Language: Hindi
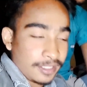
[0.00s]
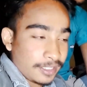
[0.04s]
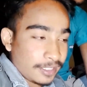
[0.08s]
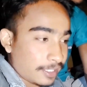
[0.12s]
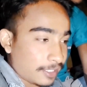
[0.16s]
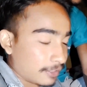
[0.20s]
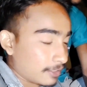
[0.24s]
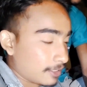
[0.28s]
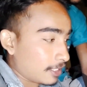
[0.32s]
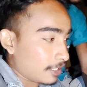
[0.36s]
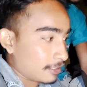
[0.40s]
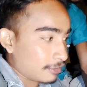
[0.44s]

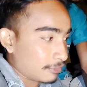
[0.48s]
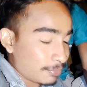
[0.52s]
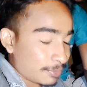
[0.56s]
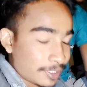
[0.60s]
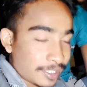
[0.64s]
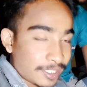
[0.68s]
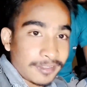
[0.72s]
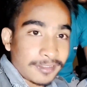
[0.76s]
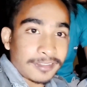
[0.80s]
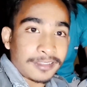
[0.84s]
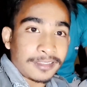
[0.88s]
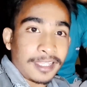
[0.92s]
कैसा
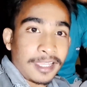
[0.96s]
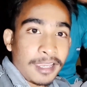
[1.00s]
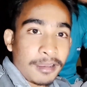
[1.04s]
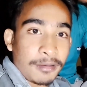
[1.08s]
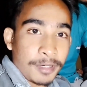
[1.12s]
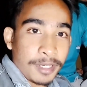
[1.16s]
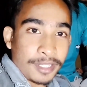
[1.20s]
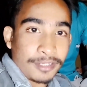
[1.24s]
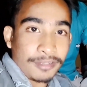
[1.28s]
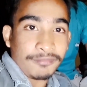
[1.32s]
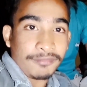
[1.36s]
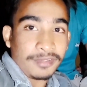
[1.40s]
एक्सपीरियंस था
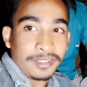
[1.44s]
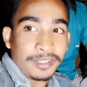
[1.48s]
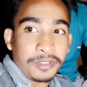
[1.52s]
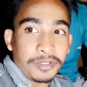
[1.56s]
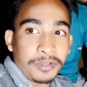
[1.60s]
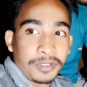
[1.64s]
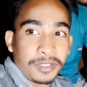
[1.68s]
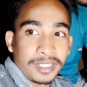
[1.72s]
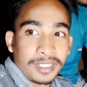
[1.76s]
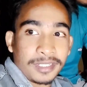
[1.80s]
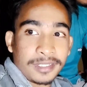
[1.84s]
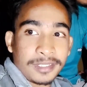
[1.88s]
हमारी
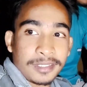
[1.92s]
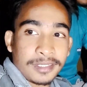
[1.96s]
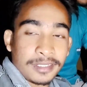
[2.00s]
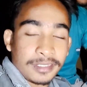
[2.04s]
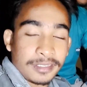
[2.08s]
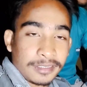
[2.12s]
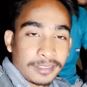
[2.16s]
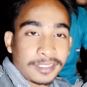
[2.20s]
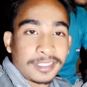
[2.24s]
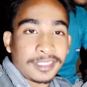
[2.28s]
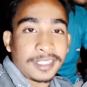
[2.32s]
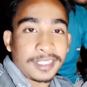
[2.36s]
वीडियो की
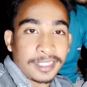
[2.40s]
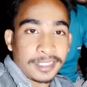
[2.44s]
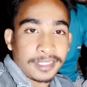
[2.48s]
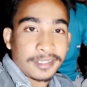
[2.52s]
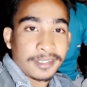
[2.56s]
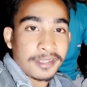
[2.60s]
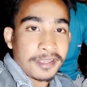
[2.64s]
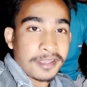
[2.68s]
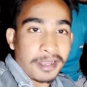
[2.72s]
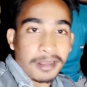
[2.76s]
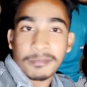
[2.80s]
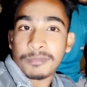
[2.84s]
ठीक है
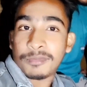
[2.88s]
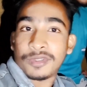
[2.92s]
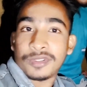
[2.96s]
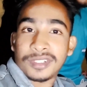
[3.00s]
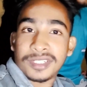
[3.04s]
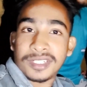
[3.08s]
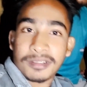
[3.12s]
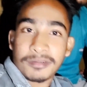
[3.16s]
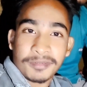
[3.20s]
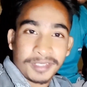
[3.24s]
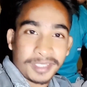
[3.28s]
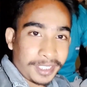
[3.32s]
हम लोग
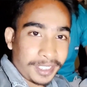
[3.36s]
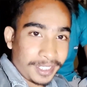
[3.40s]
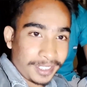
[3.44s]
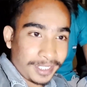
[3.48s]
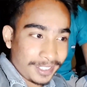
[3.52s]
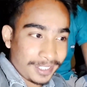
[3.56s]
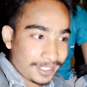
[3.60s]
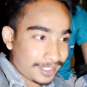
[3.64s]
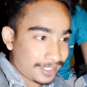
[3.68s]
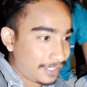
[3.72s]
नहीं बताएंगे